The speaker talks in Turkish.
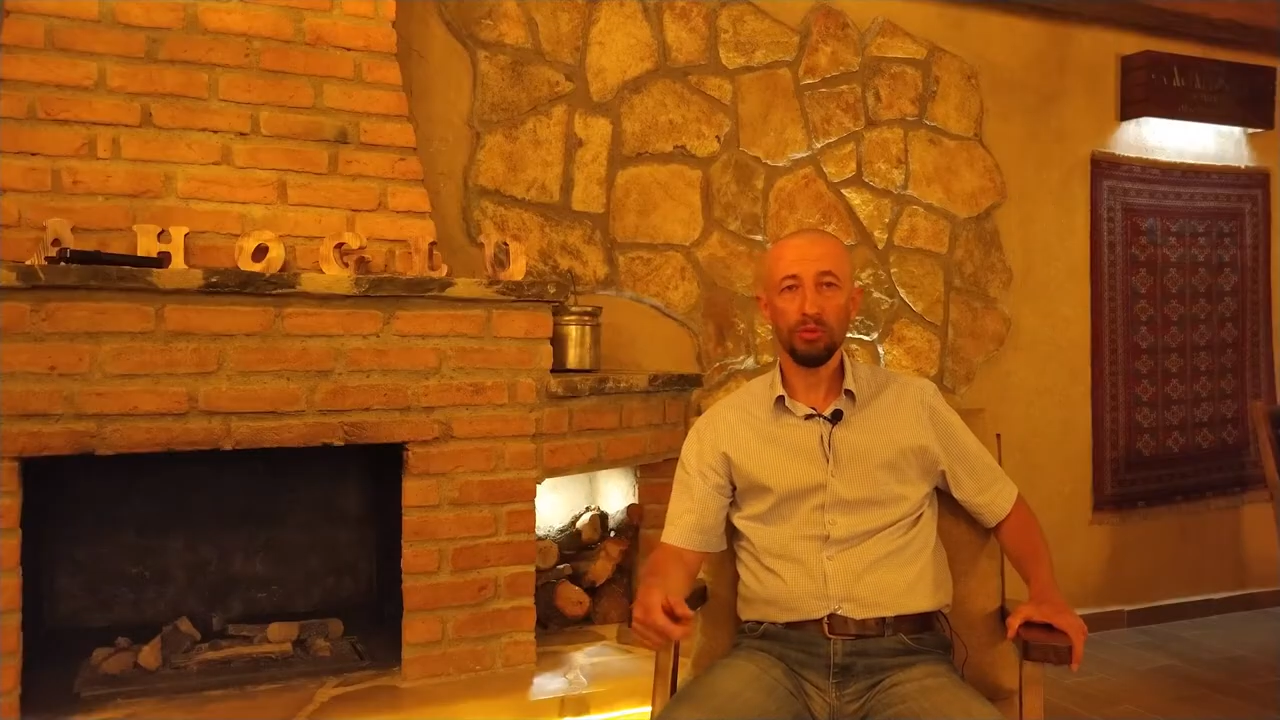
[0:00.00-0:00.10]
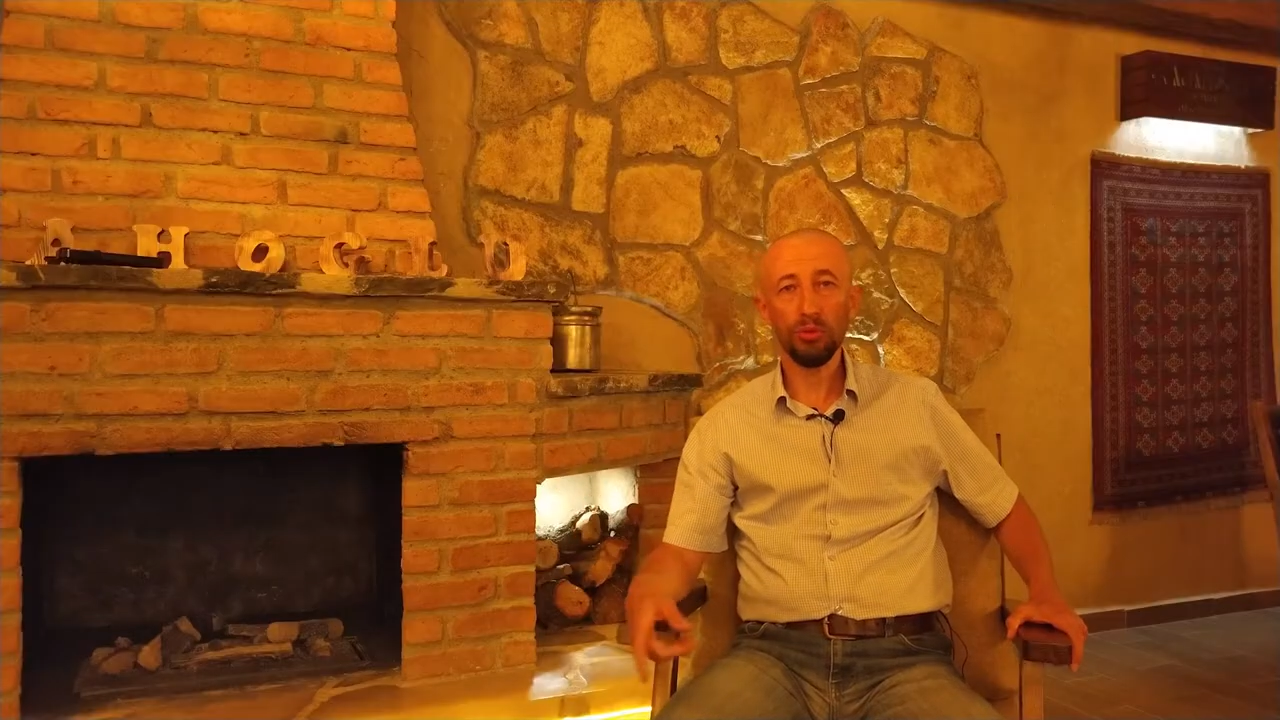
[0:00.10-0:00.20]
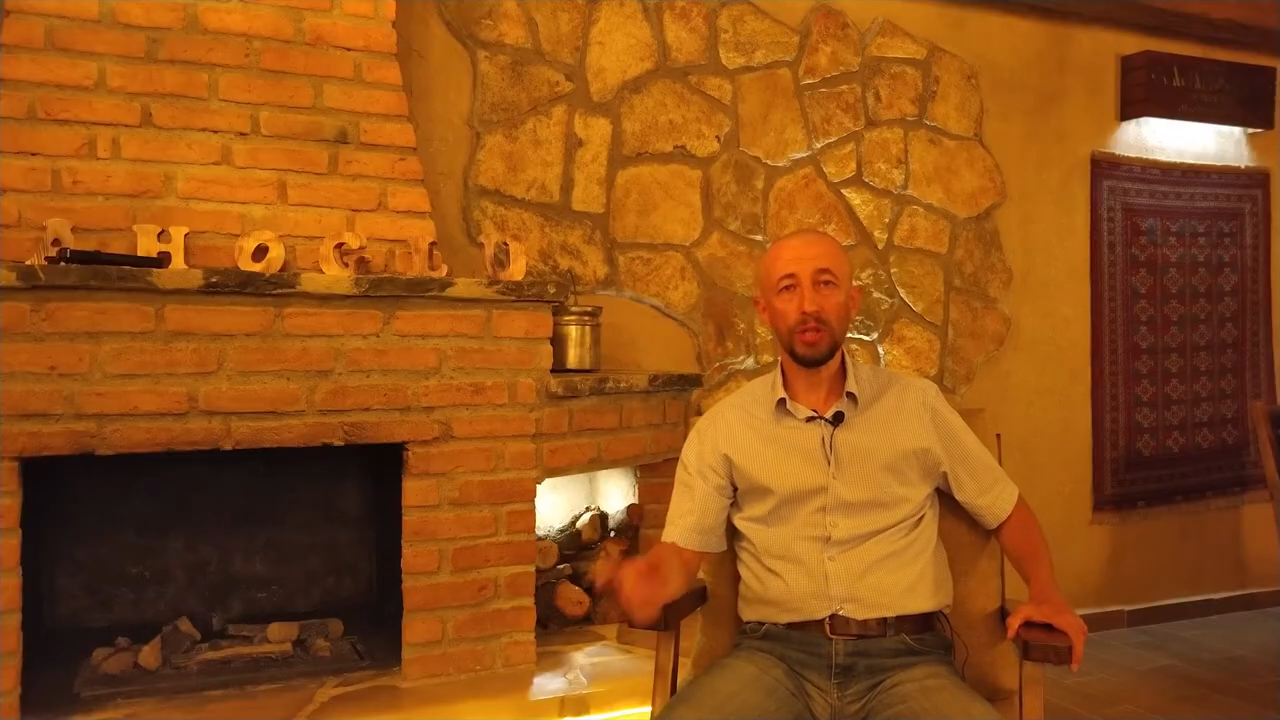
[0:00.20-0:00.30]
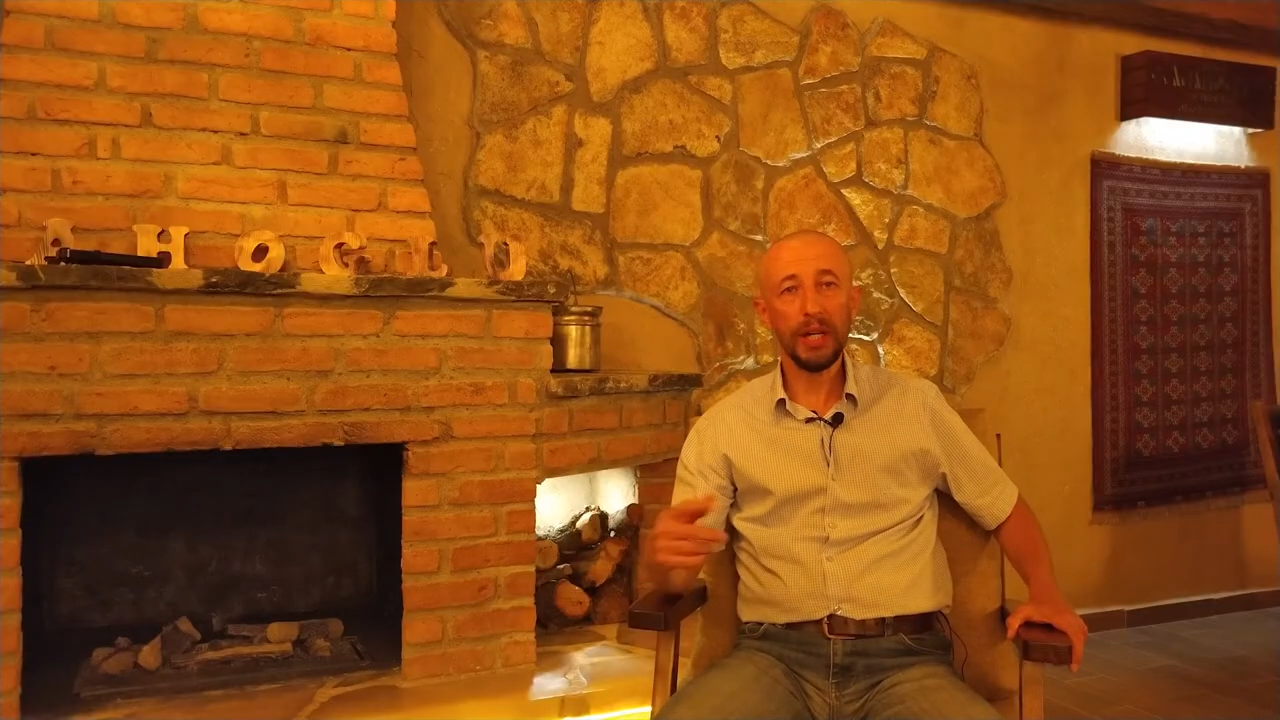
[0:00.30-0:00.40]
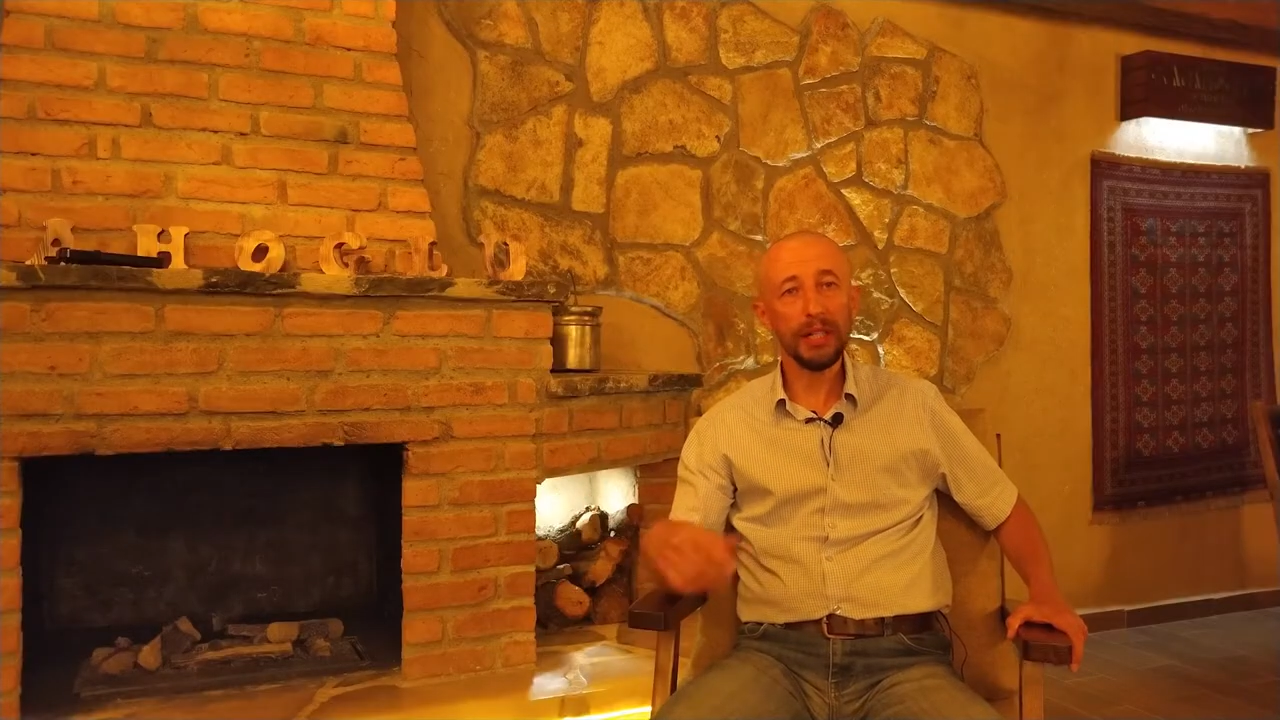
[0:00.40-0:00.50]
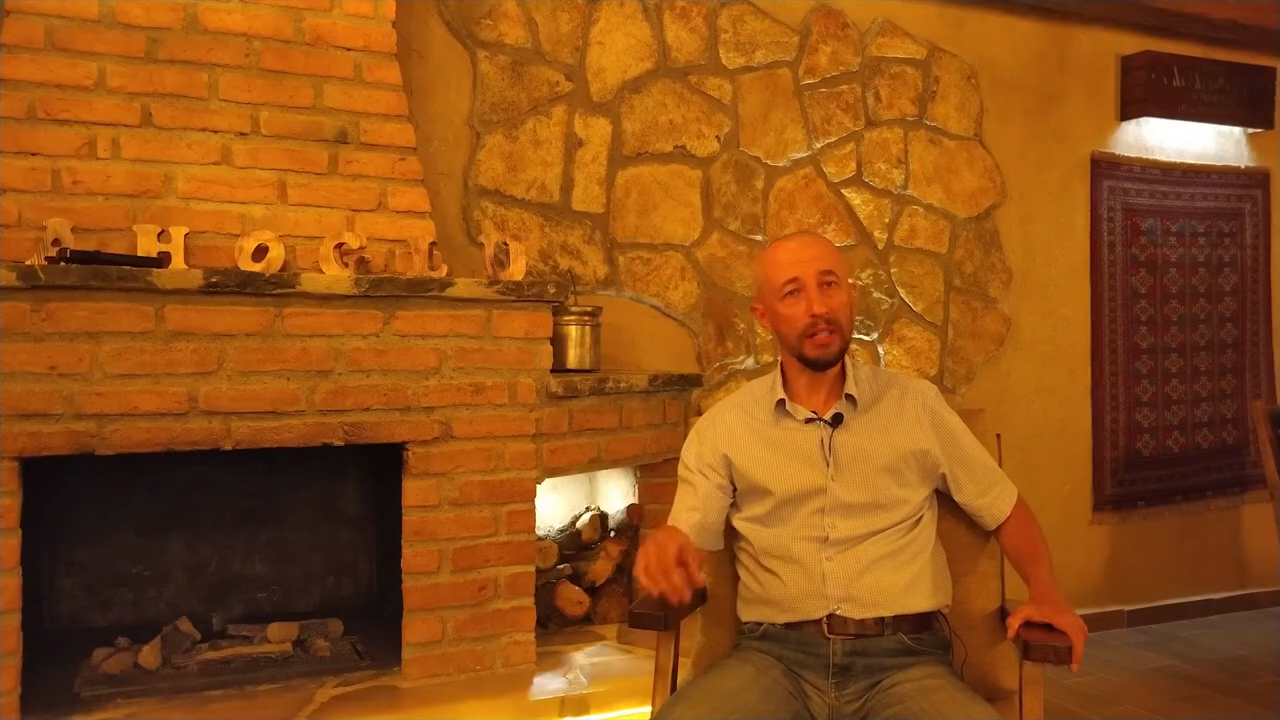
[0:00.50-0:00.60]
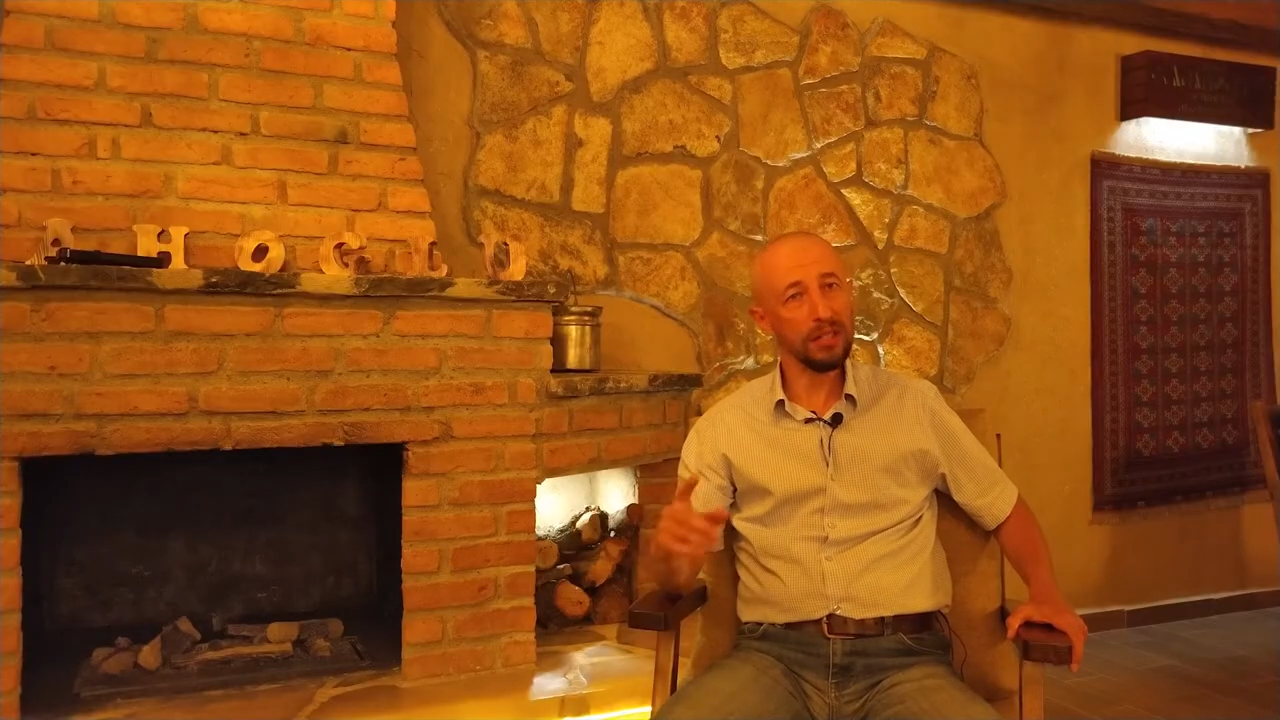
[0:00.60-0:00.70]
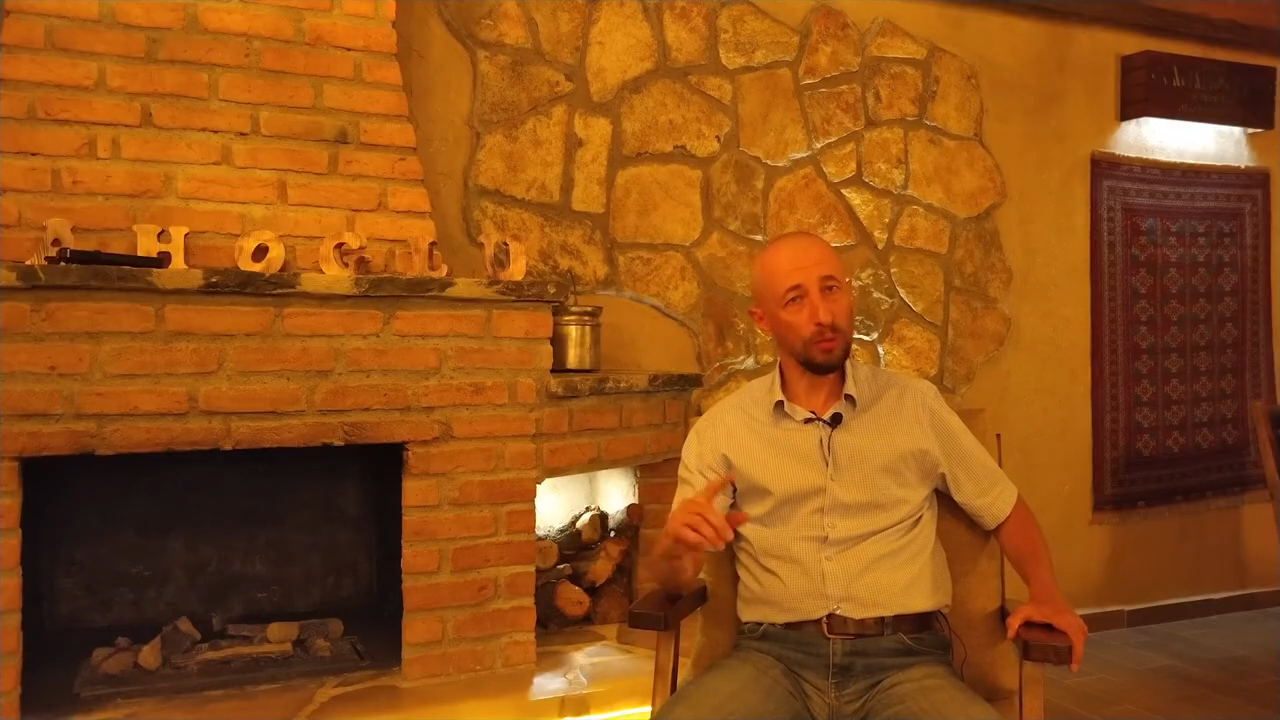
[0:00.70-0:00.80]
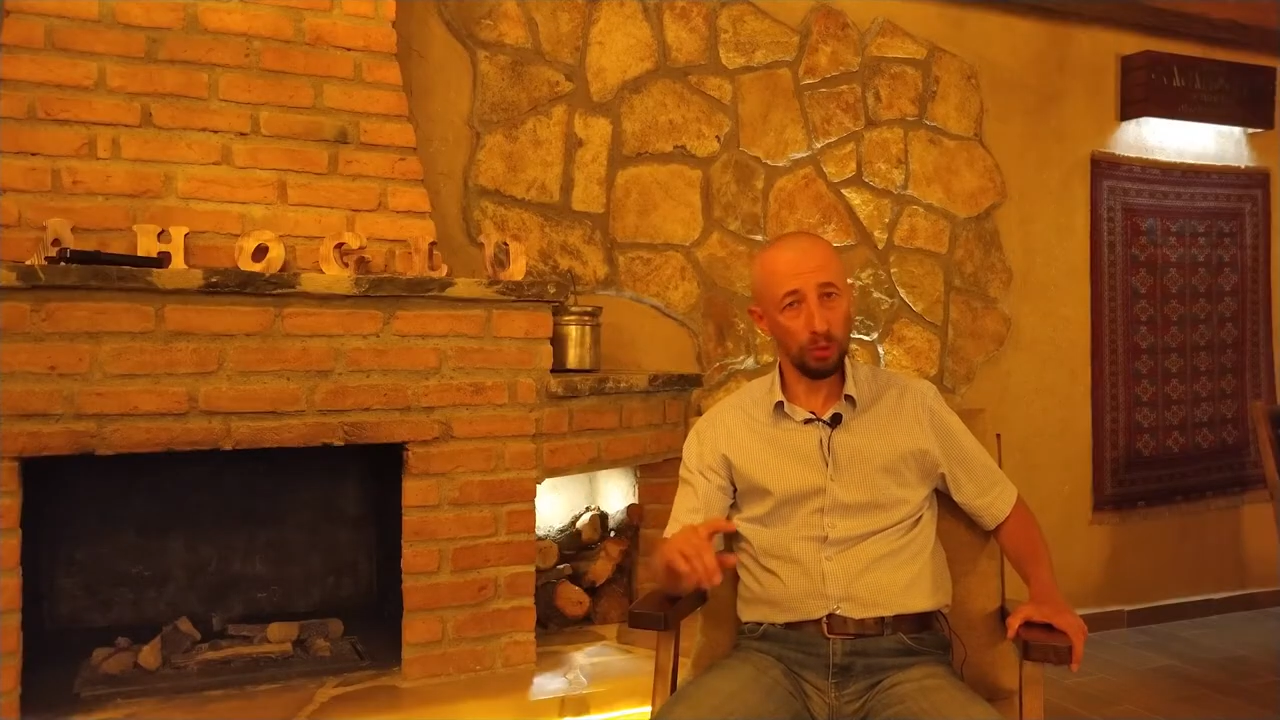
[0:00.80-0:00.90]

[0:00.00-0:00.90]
Durkheim gelişen